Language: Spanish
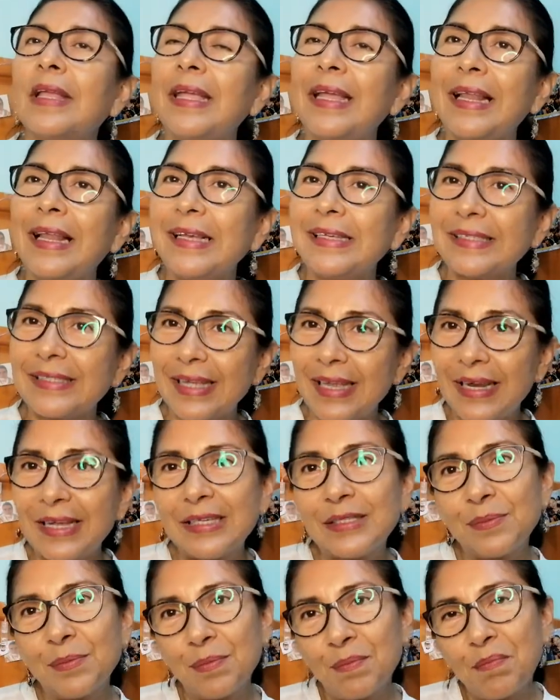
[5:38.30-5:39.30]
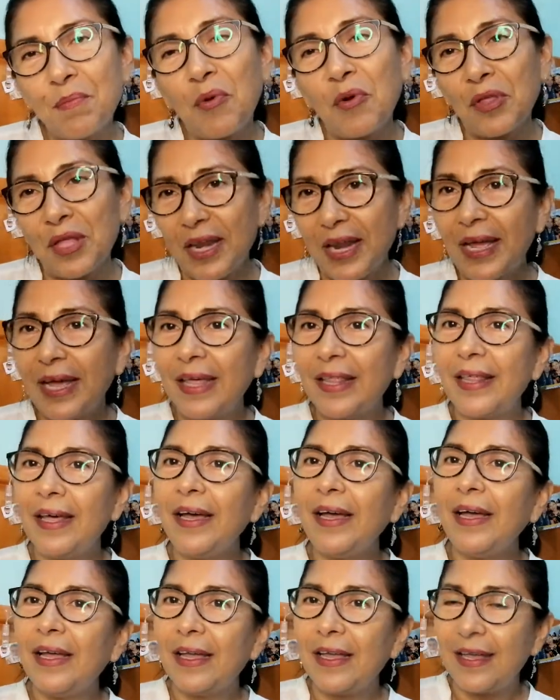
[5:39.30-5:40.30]
y la estela es
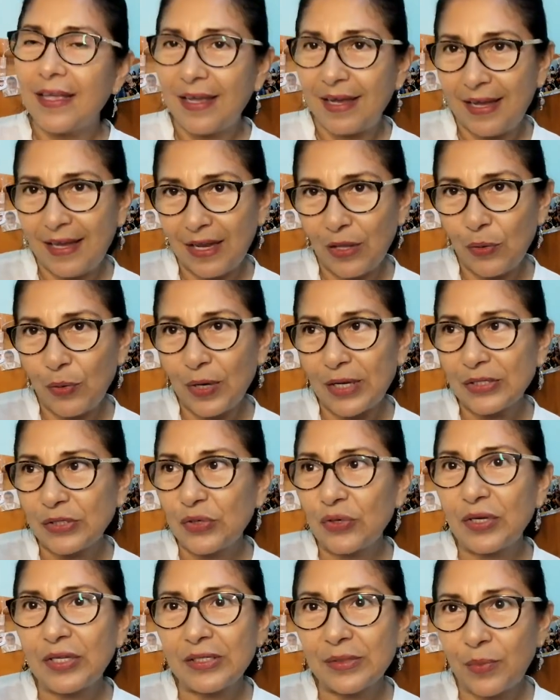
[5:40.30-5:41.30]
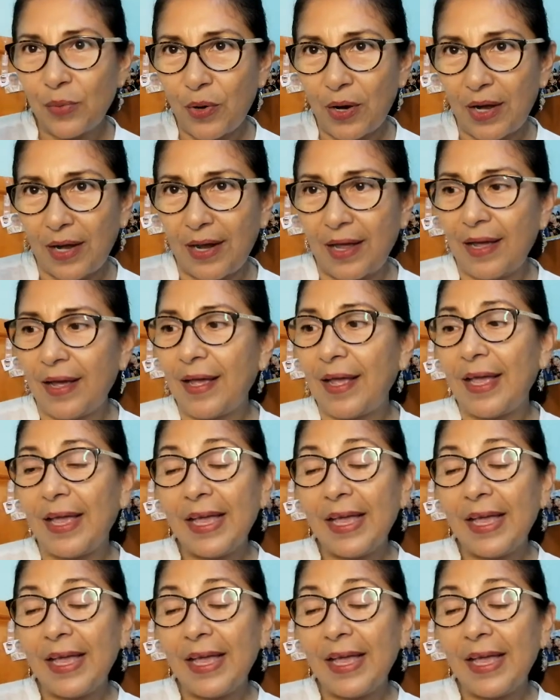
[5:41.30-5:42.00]
moderada y la duración es buena.